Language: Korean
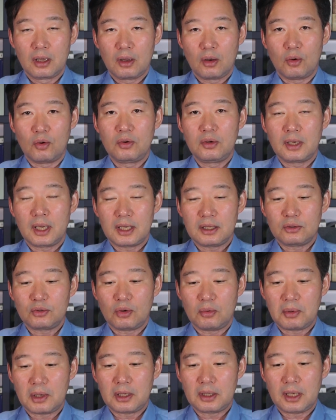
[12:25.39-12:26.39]
온라인
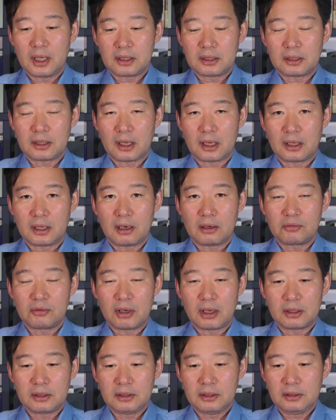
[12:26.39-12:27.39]
도박을 했다라고
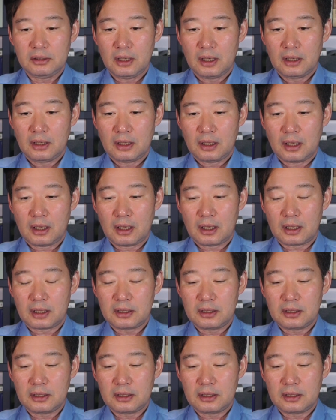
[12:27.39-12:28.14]
하는 에,